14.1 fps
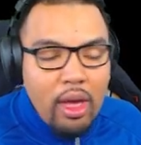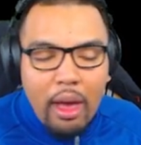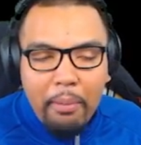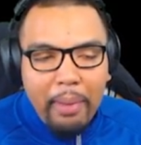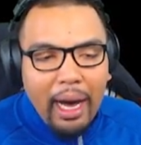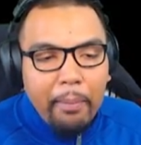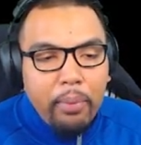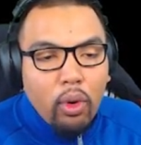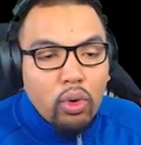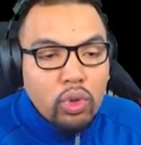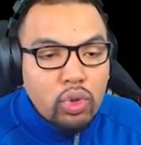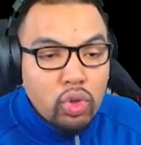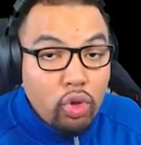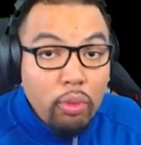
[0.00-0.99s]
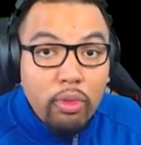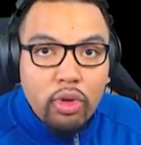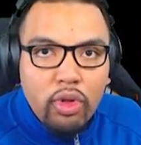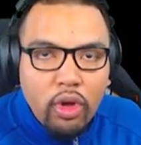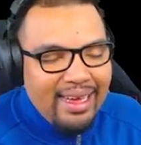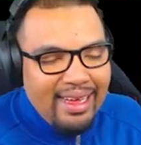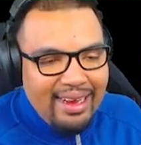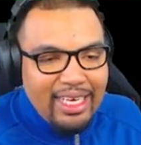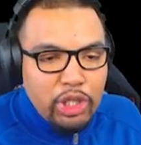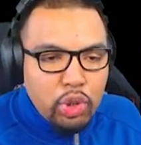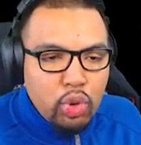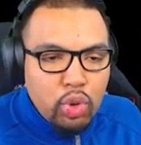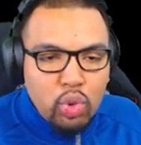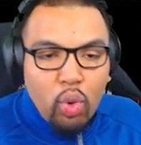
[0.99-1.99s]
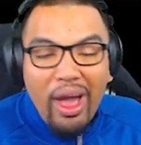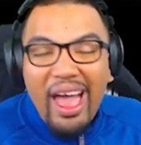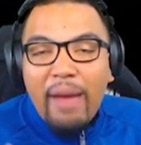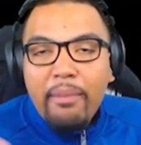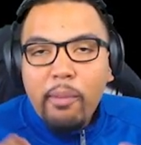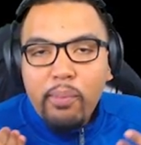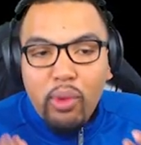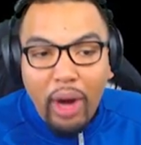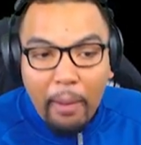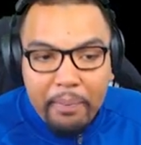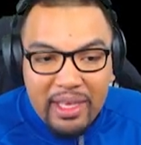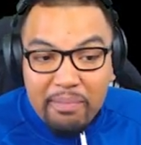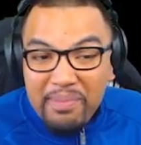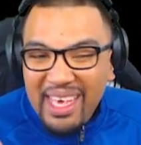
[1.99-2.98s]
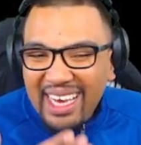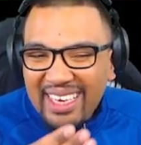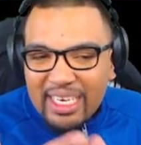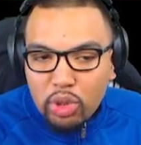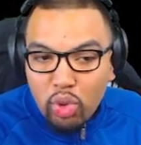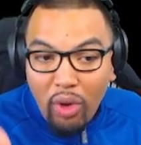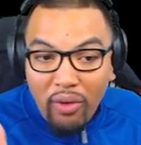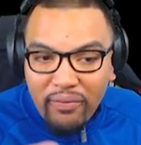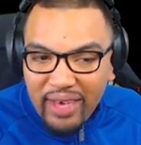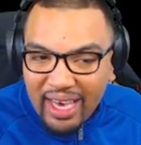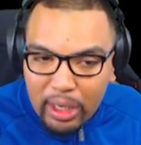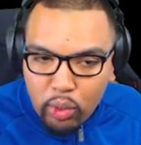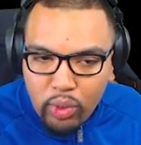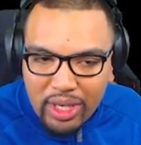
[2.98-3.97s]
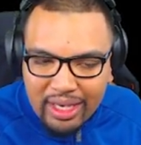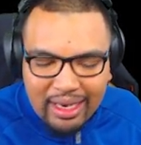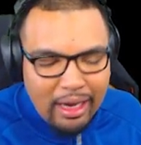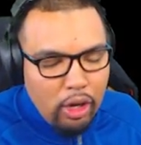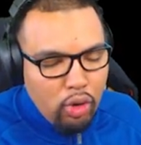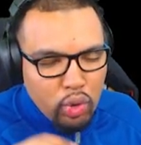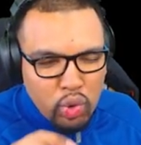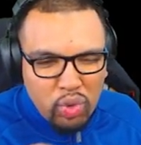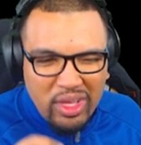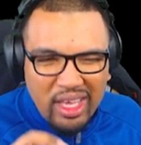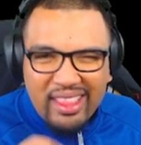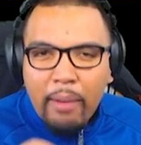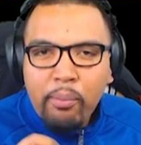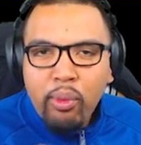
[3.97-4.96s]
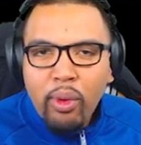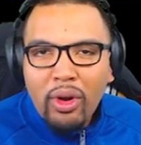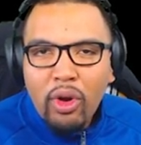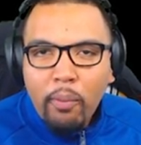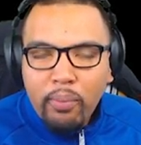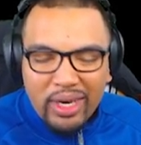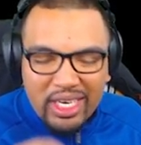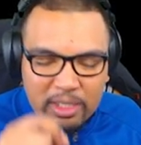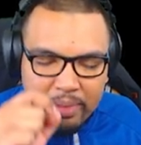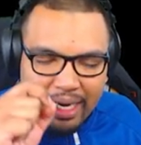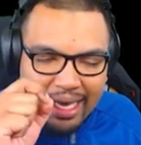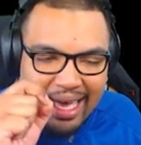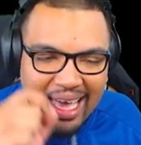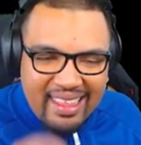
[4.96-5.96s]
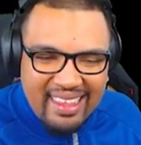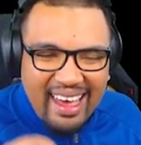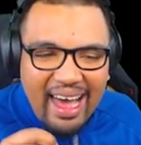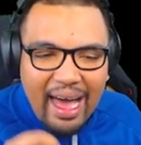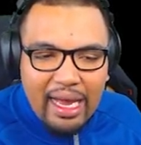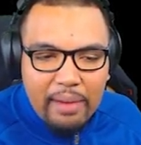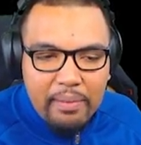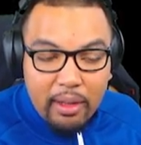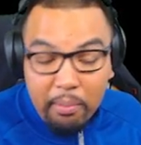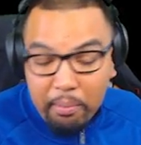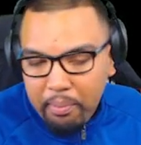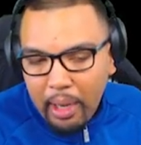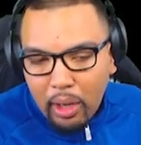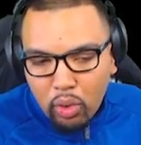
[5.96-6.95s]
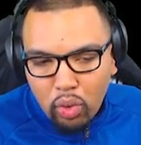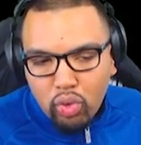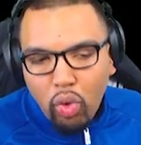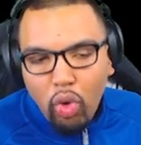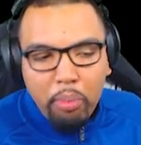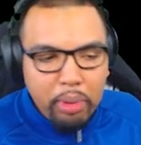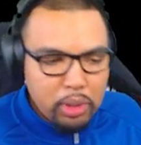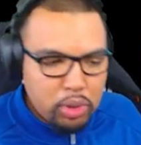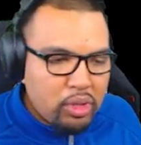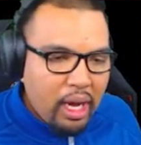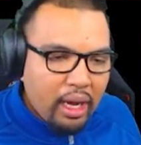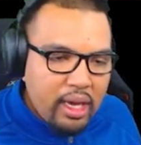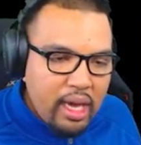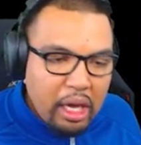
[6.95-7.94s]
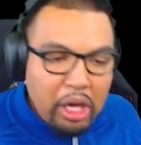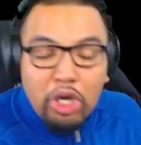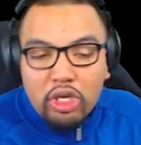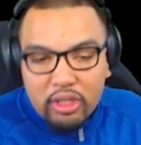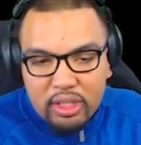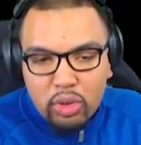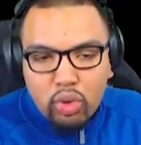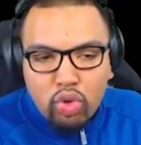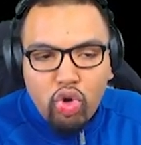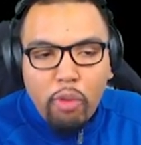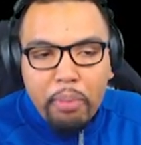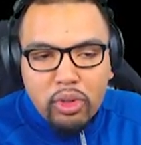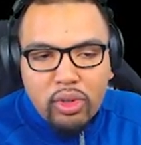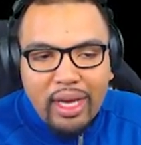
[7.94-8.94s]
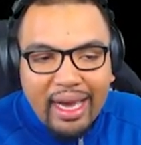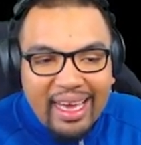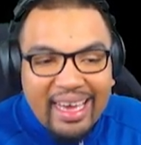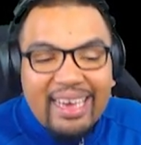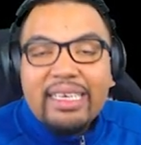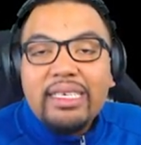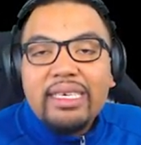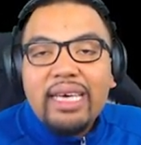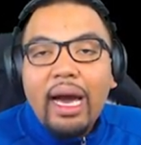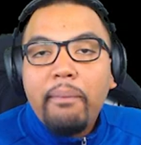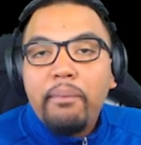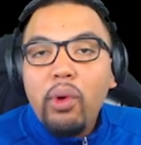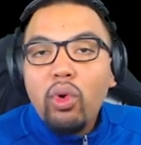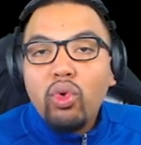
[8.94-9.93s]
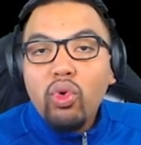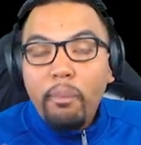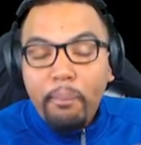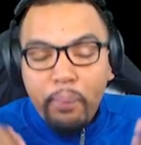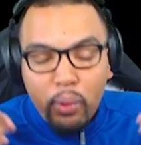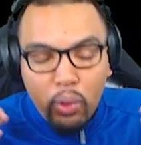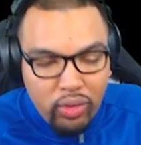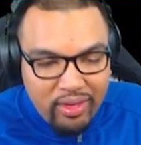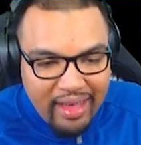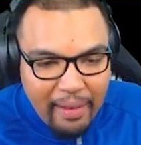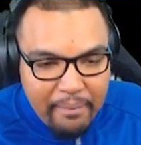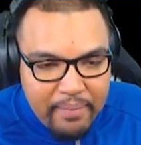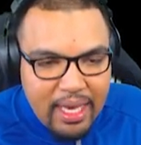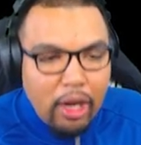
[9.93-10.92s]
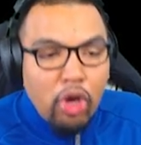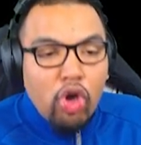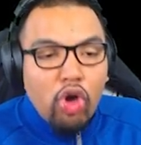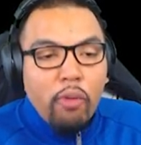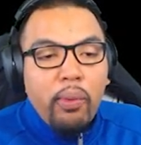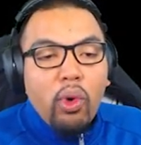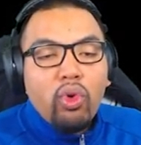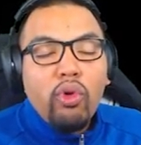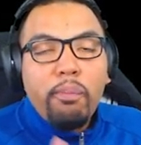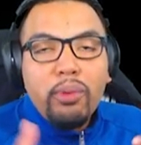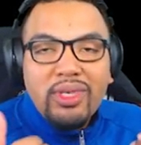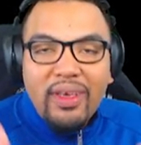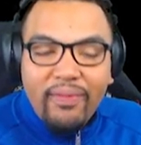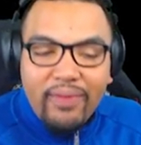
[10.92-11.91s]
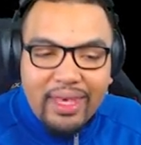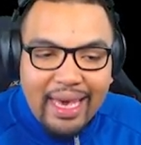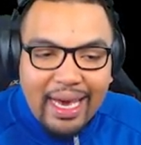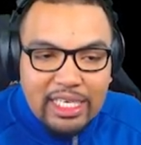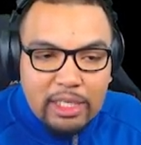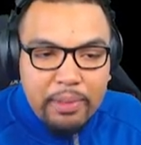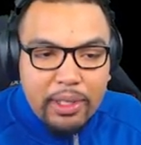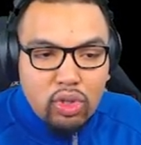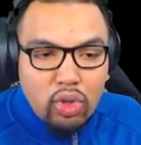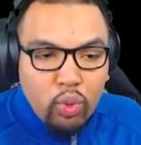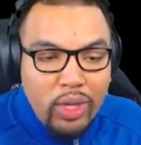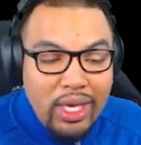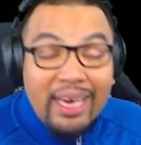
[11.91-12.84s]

par rapport aux autres meneurs. Les shoots sont un peu plus rapides, bien qu'ils soient en very quick, le shoot est un poil lent pour espérer être à la main. Par contre, au poste d'arrière, disons qu'au poste d'arrière, il sera beaucoup plus habile, beaucoup plus efficace, parce que oui,